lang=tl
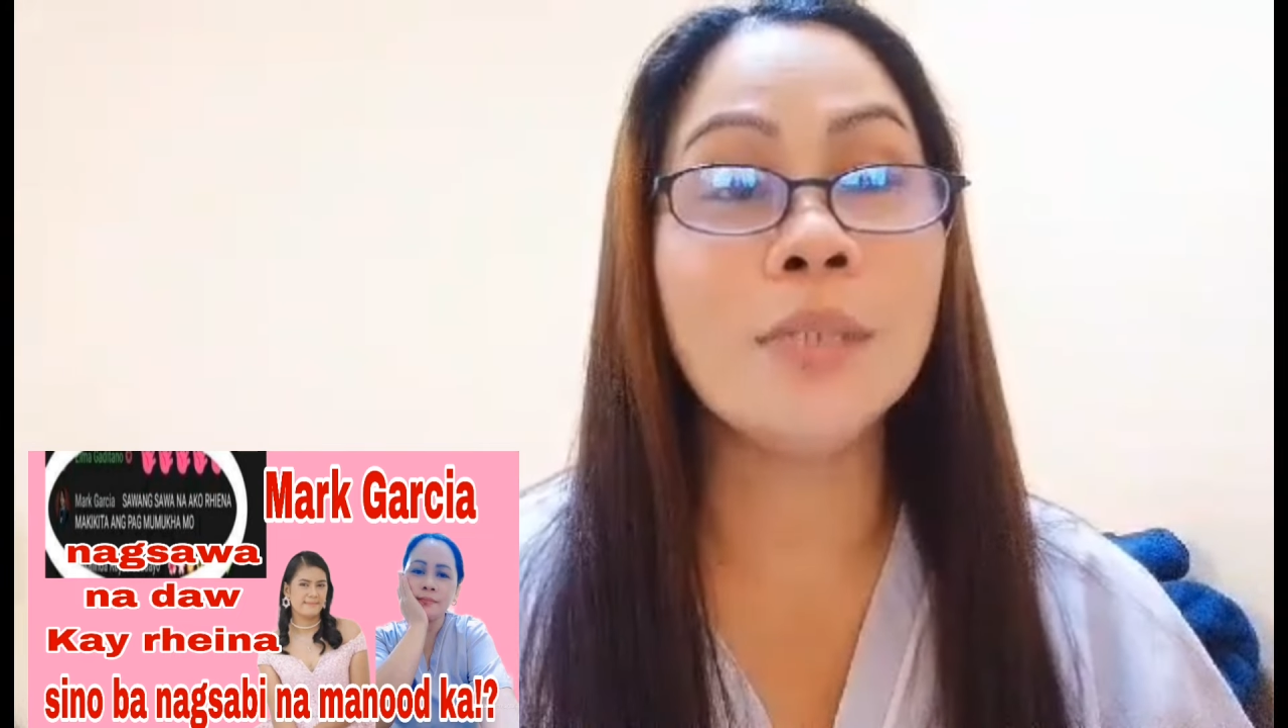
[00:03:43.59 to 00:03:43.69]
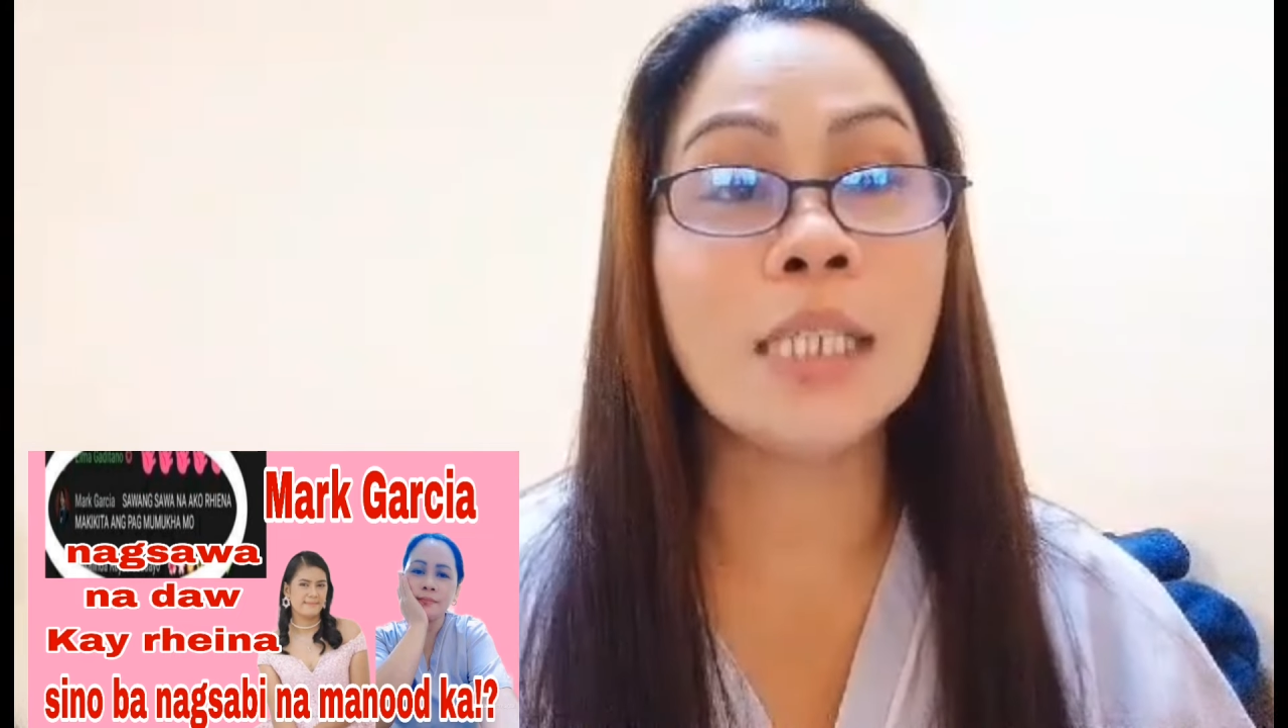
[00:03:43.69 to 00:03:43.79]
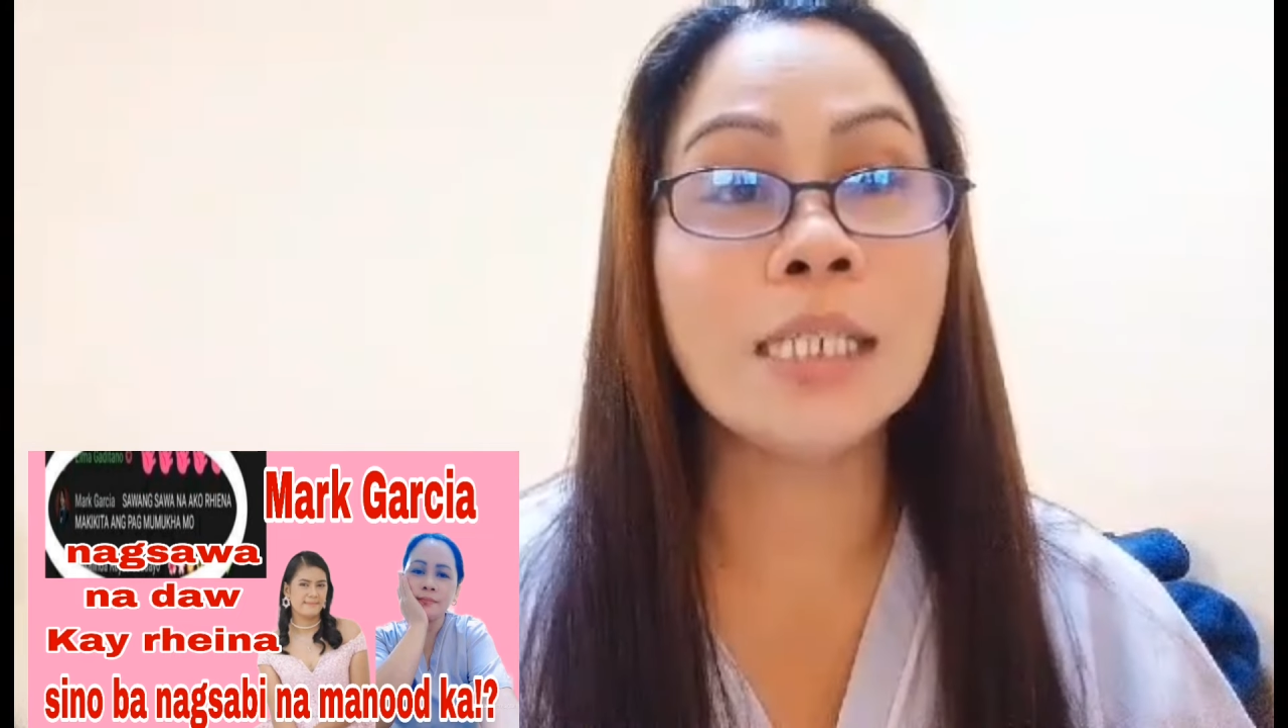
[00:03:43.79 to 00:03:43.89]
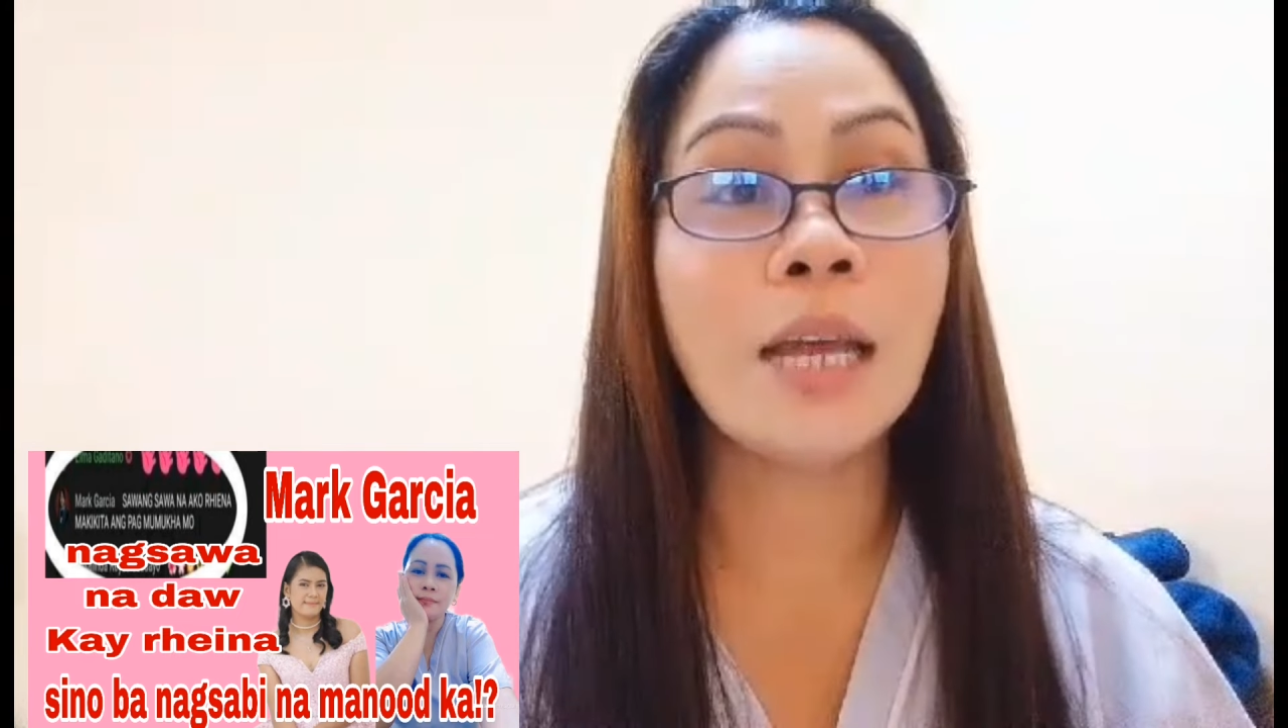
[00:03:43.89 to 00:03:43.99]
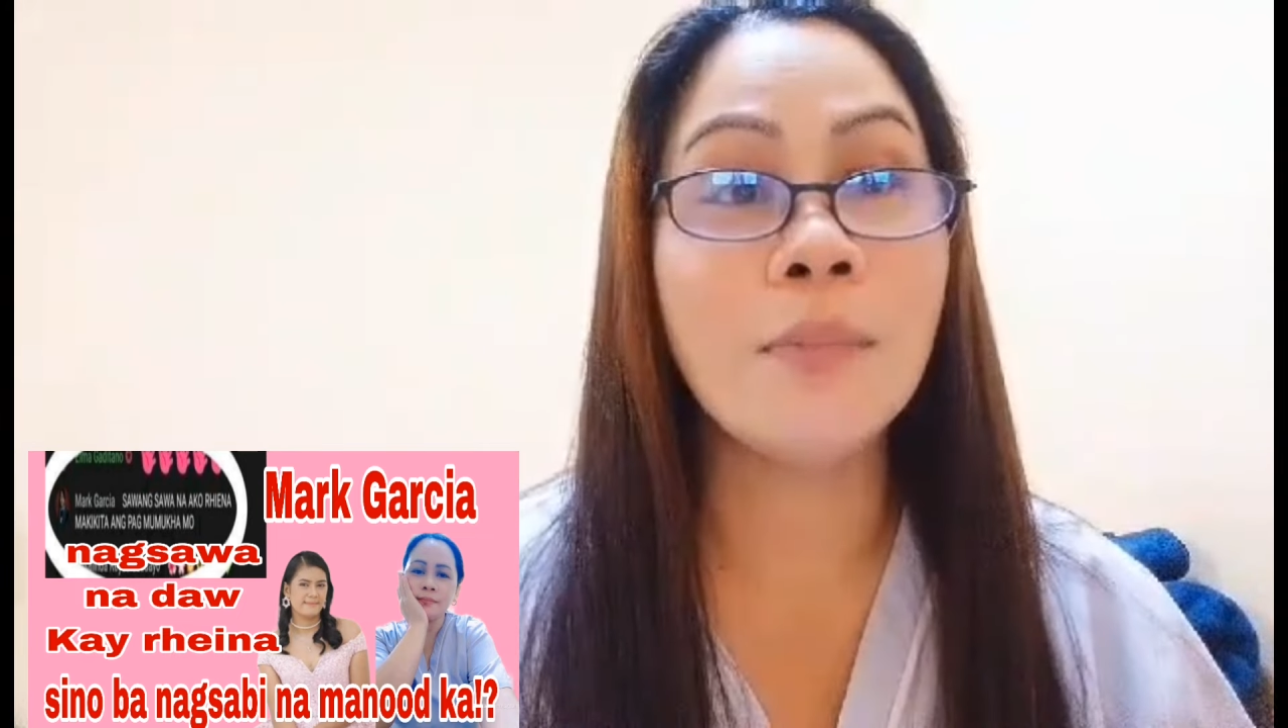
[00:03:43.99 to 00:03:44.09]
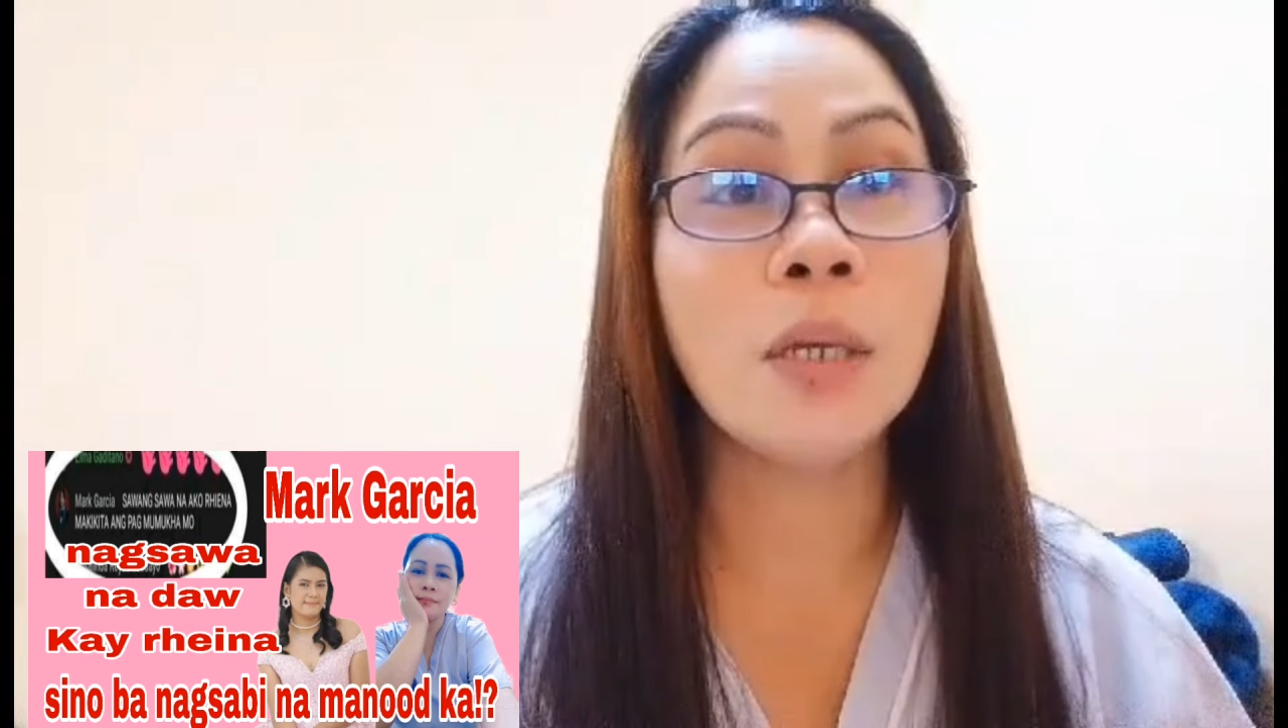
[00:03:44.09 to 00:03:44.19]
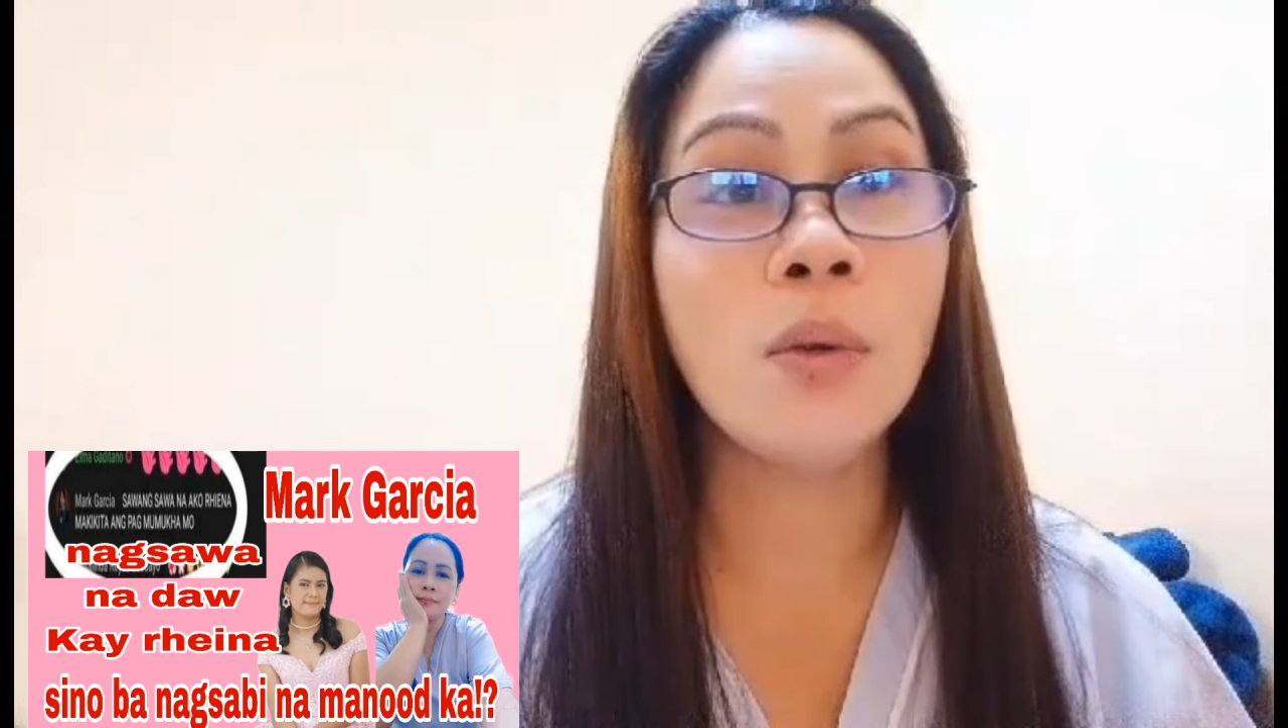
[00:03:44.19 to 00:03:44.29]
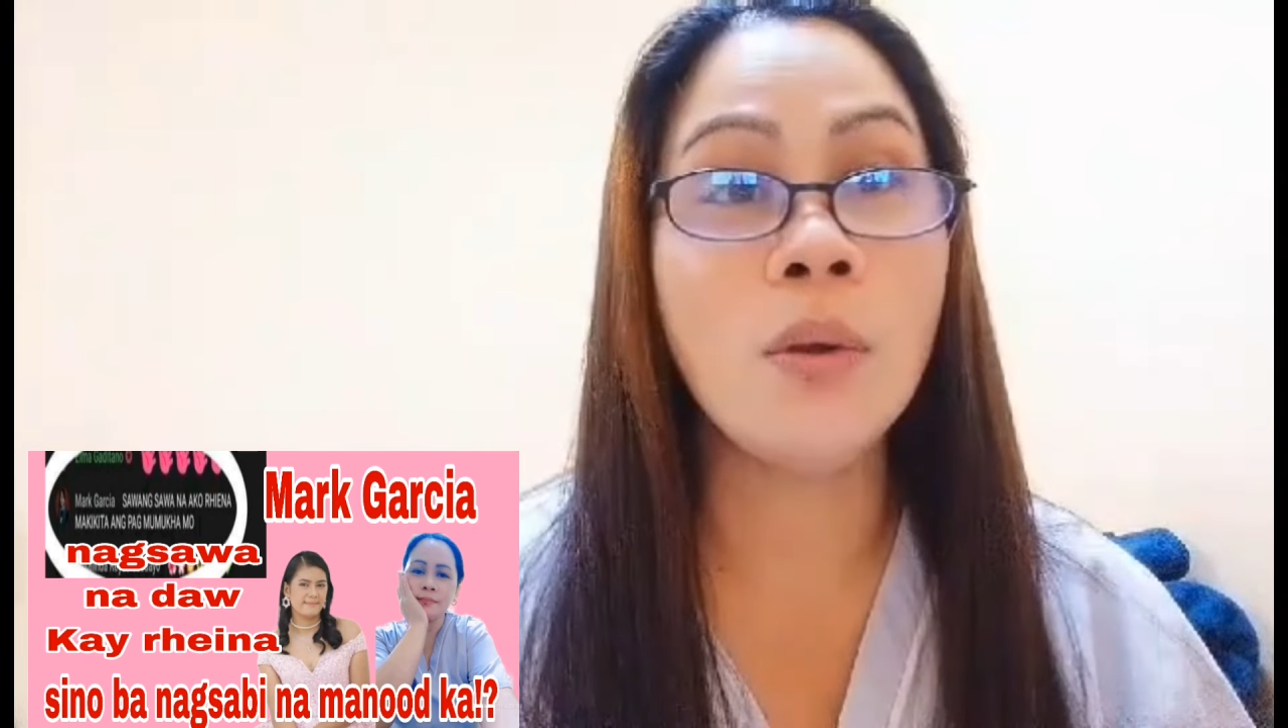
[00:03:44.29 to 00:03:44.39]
masasabi ko,